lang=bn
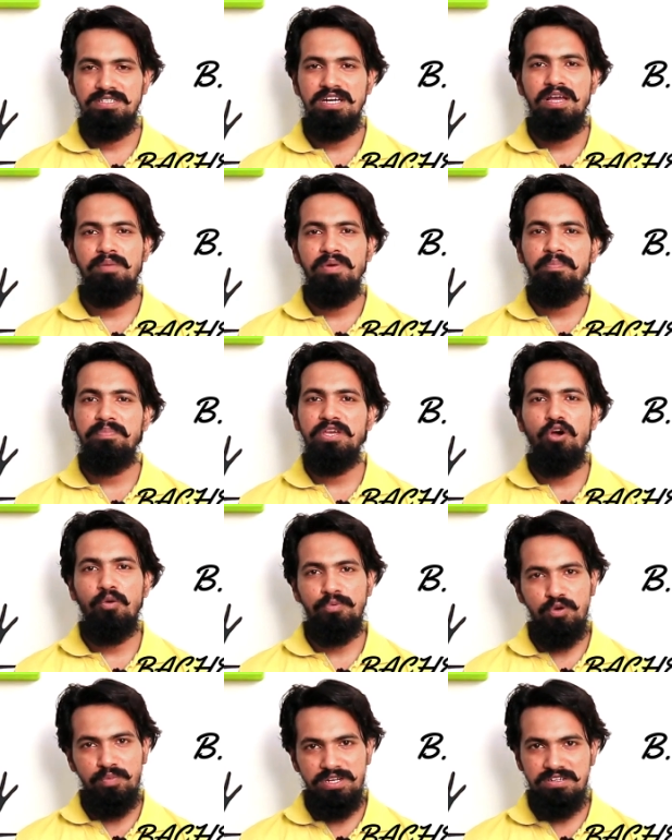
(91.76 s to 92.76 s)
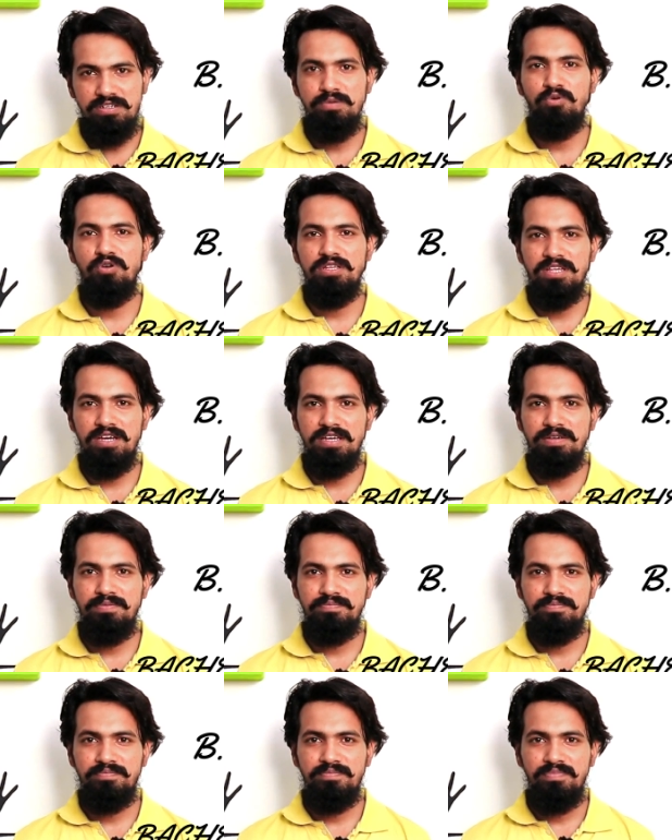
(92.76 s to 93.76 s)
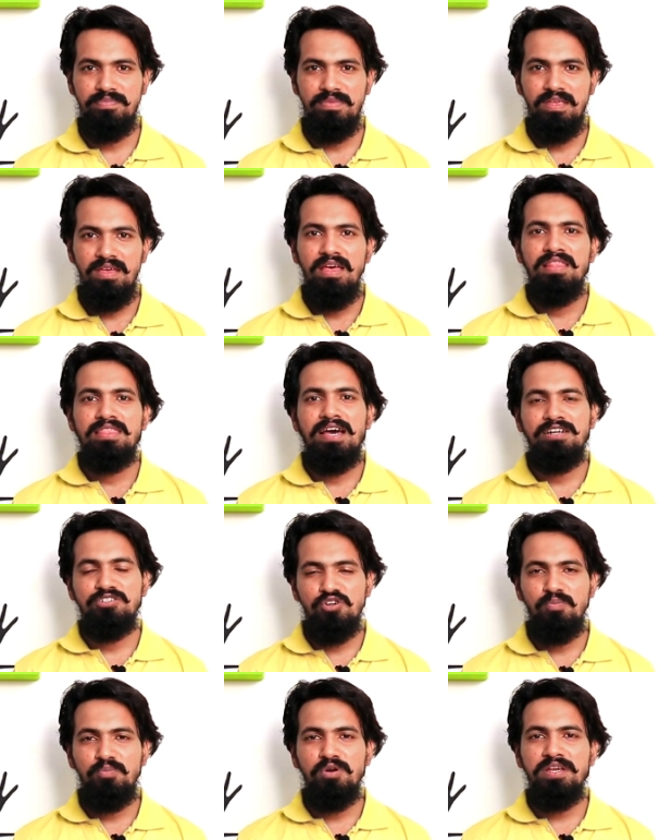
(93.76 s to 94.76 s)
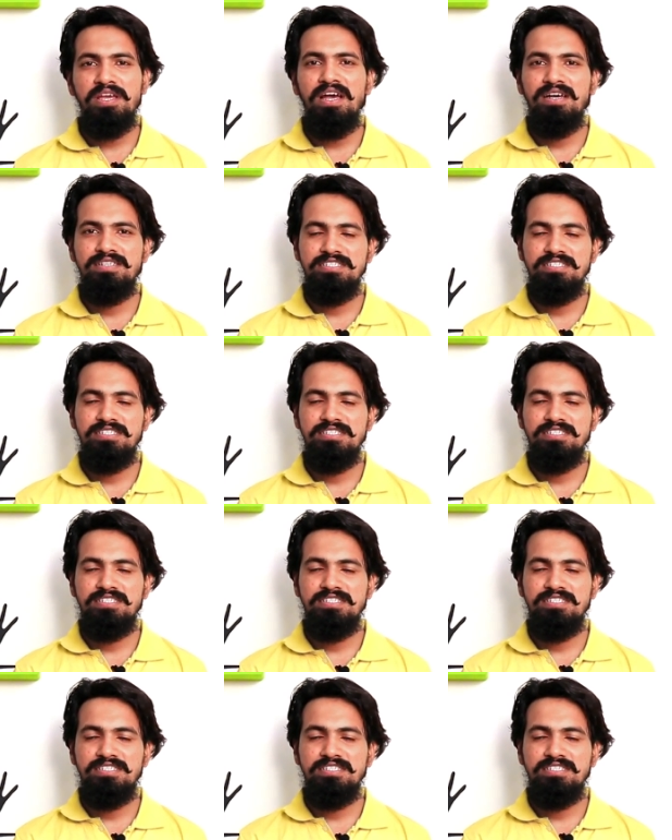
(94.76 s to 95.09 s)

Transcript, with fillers: যাকে আমরা বি অপটোমেট্রি বলে থাকি তার সম্পর্কে